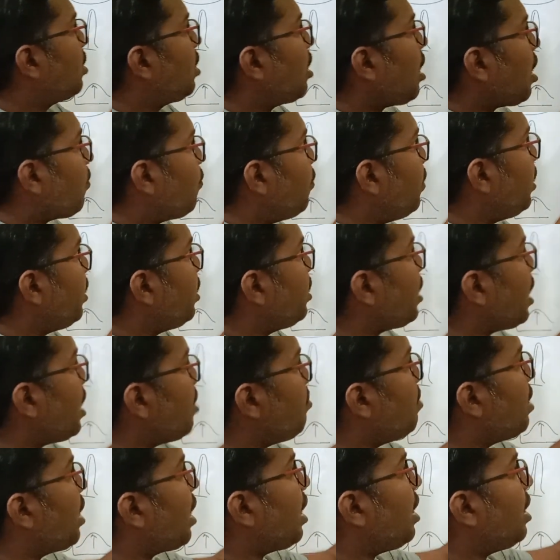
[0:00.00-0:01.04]
काफ़ी
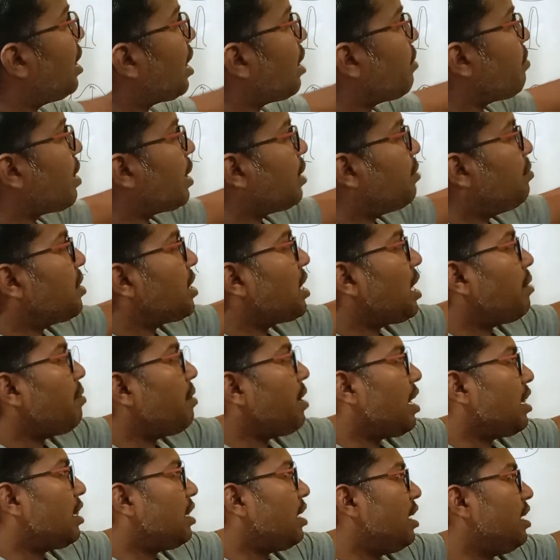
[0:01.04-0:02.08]
टाइम लगाने के बाद में क्या
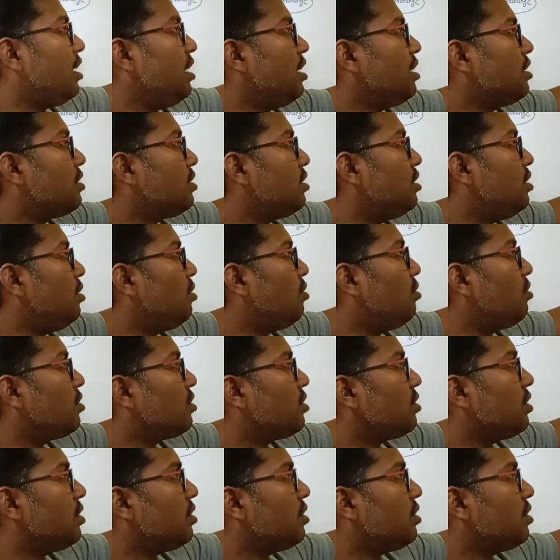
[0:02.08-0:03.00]
बनाता है ये सी ओ